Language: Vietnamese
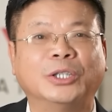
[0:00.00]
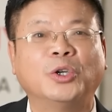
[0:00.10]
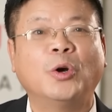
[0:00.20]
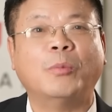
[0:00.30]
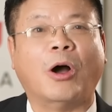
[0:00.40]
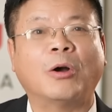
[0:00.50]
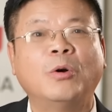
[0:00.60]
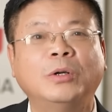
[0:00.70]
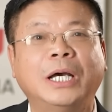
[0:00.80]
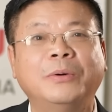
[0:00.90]
tôi có bỏ
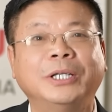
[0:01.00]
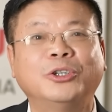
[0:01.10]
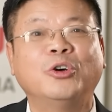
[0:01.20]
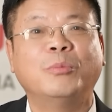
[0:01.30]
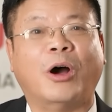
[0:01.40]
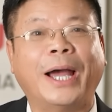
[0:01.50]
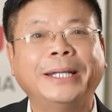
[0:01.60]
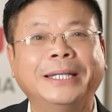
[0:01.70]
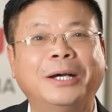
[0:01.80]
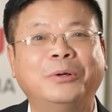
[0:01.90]
cô đâu hay tôi có bỏ
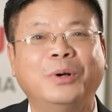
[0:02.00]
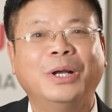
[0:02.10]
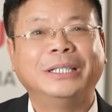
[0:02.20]
anh đâu.